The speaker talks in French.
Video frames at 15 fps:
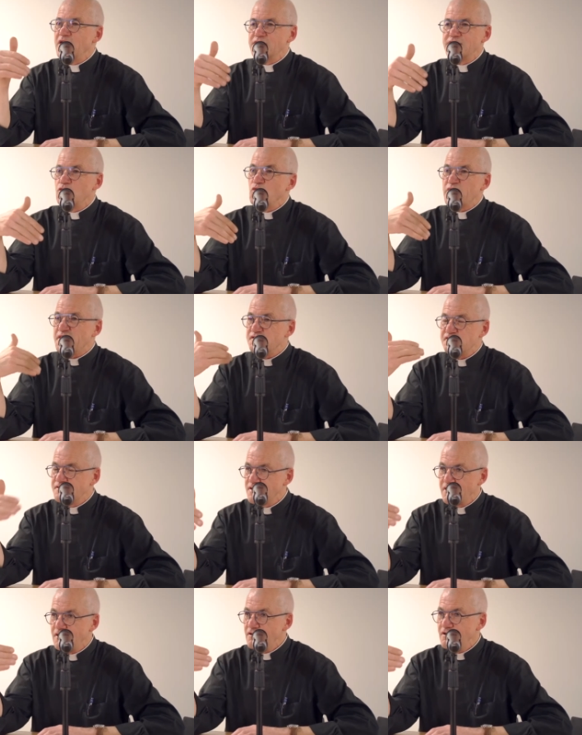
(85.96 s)
un
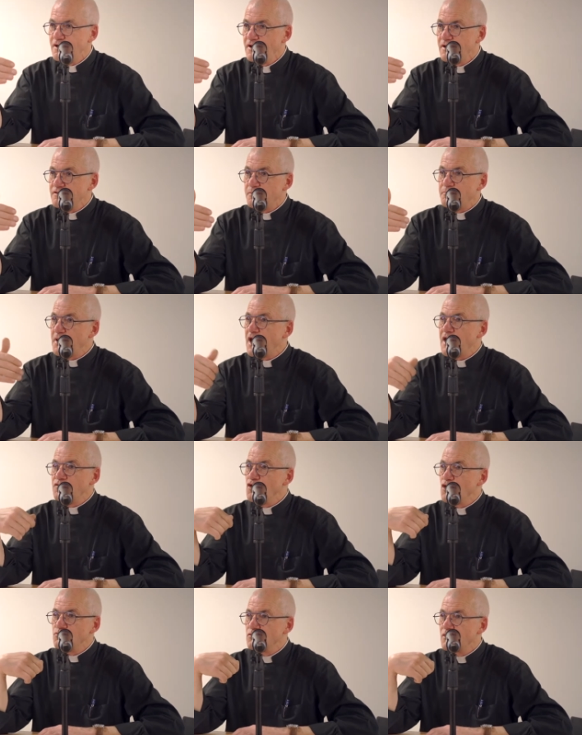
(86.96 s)
théoricien, c'est pas
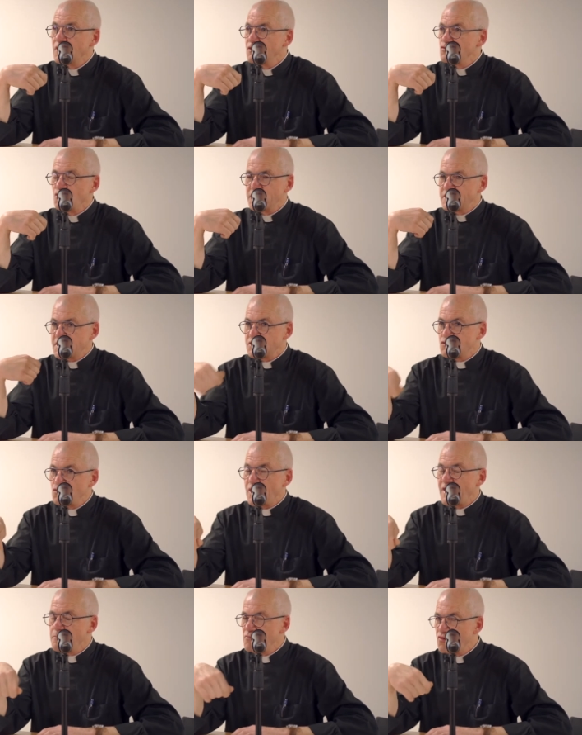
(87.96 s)
un homme de
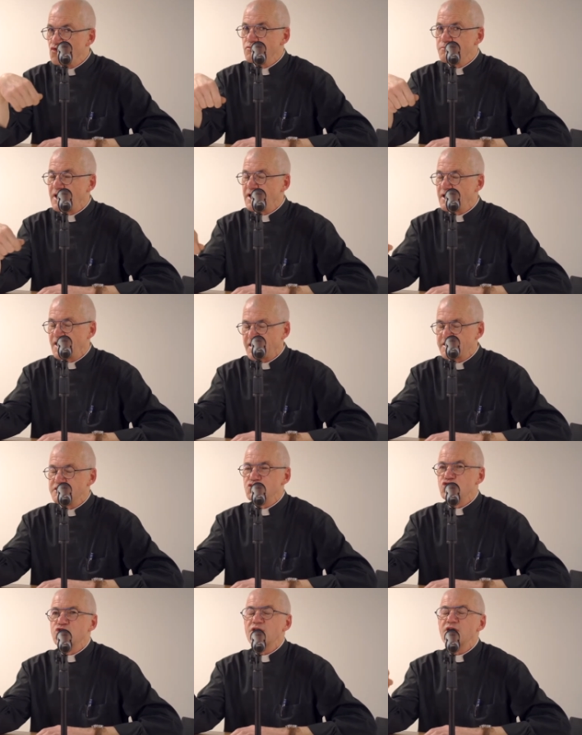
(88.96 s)
l'écriture, il avait beaucoup de mal à
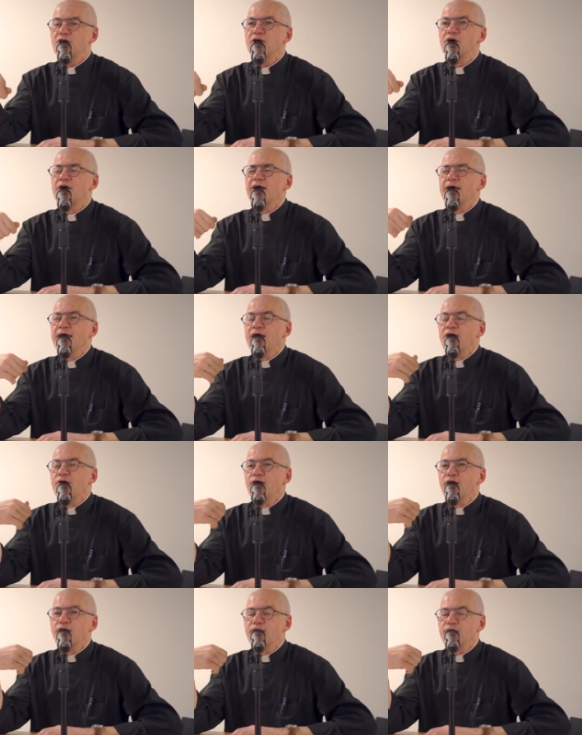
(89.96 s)
rédiger,
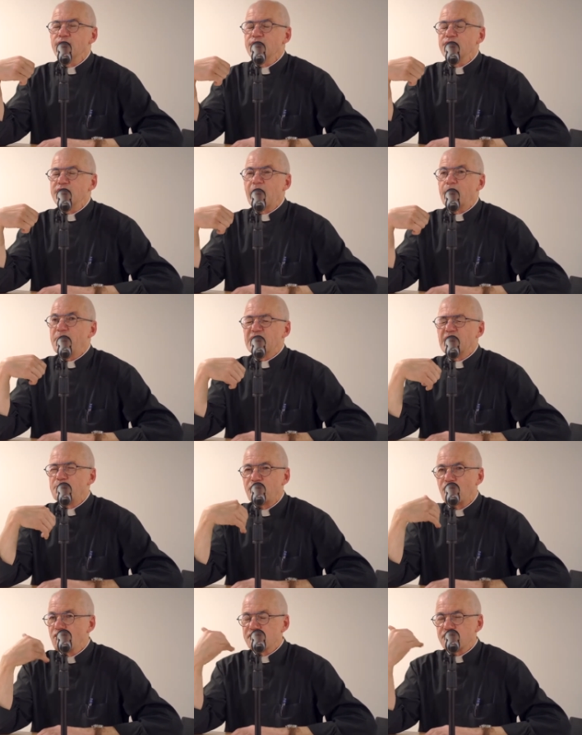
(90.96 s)
euh, il n'a pas des
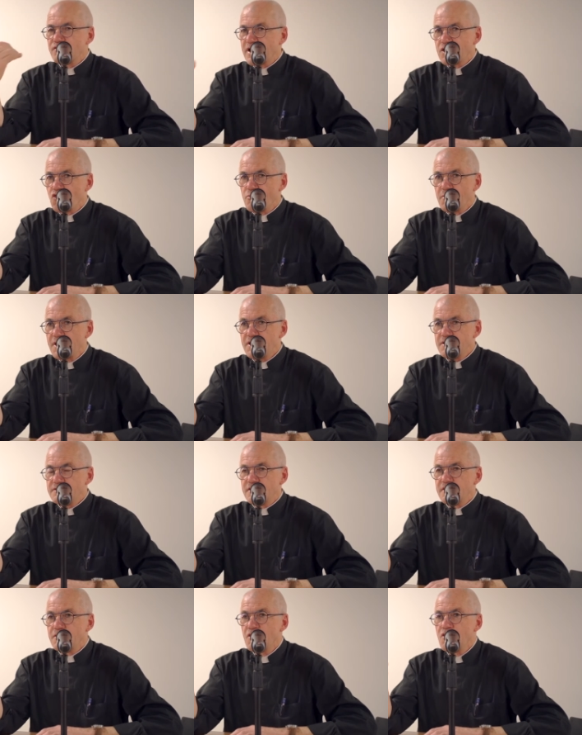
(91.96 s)
plans sur la
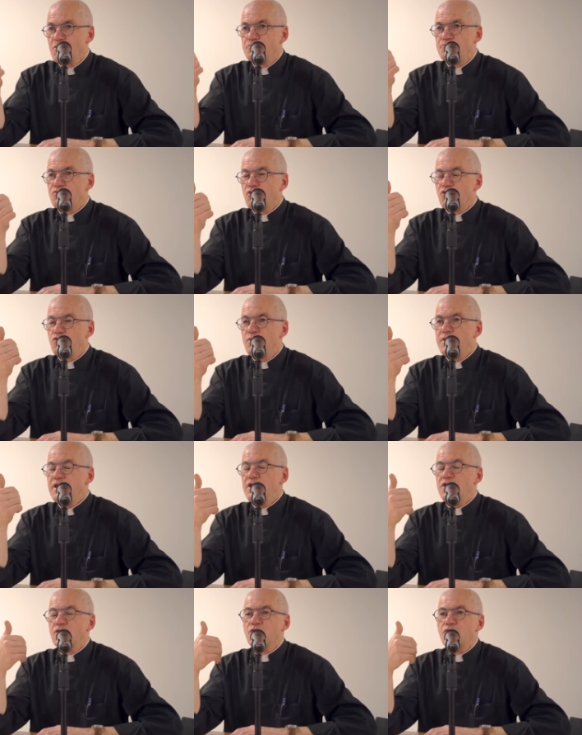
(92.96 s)
comète. Pour
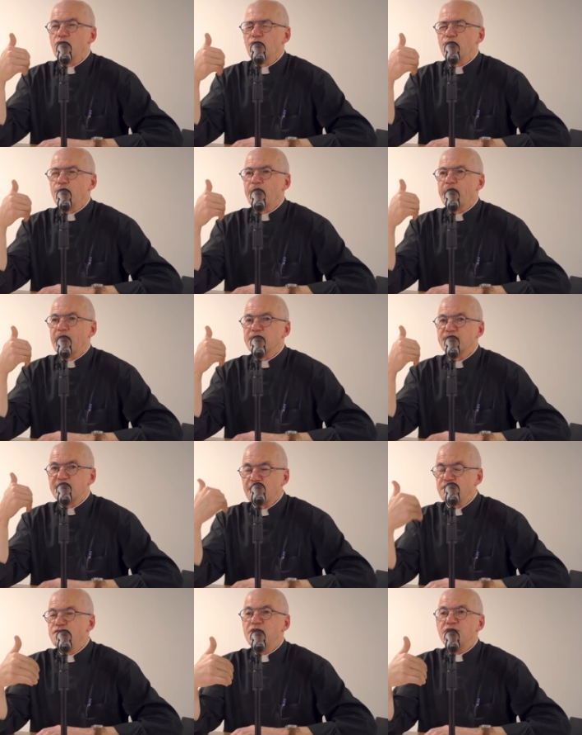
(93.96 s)
lui, euh,
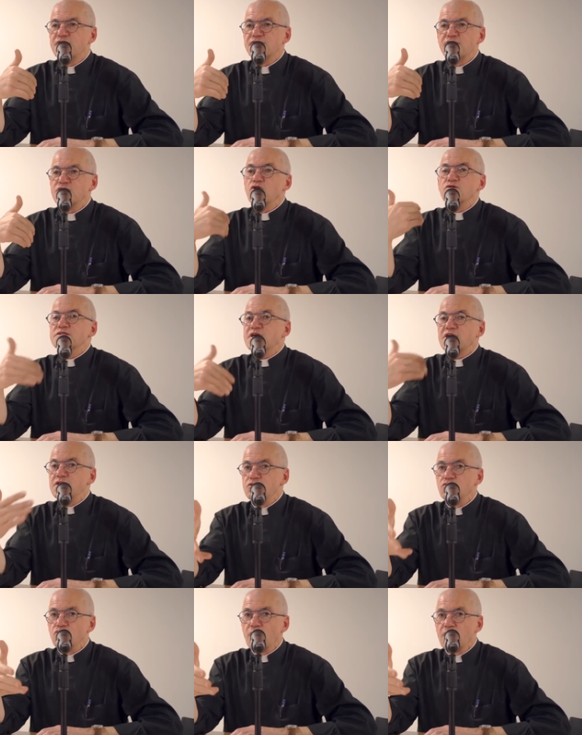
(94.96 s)
sa vie, c'est sa
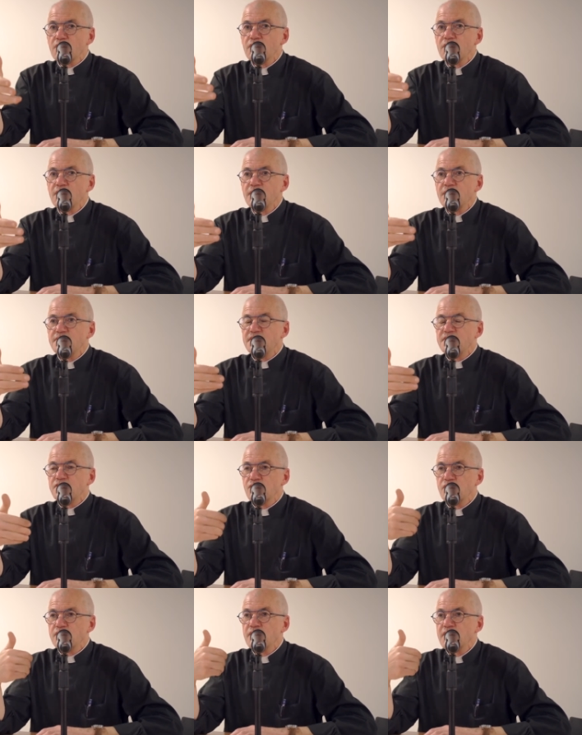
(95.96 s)
doctrine, quoi.
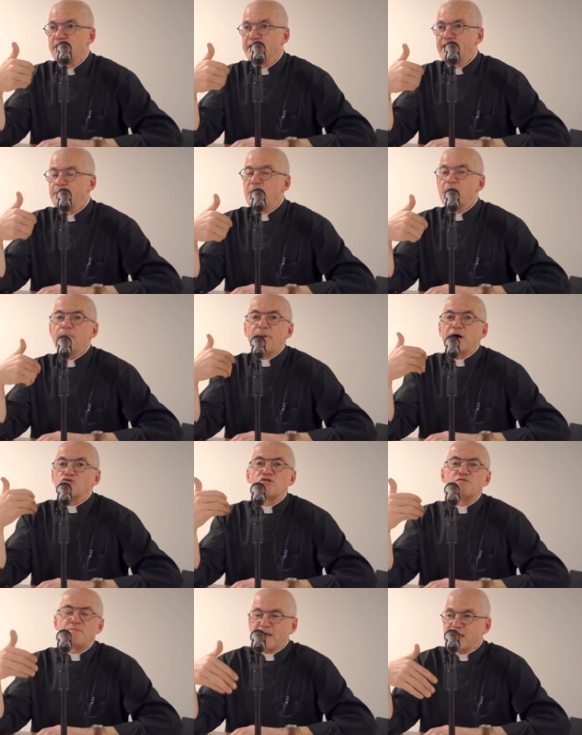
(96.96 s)
il n'a même pas
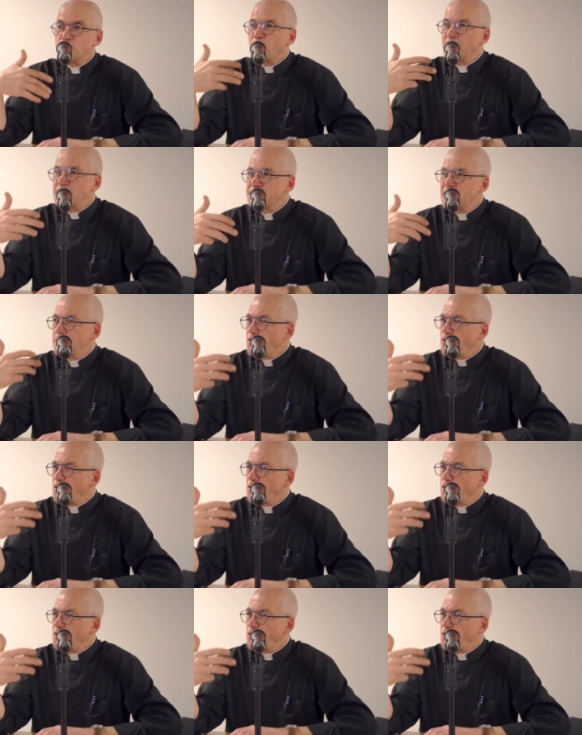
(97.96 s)
de spiritualité à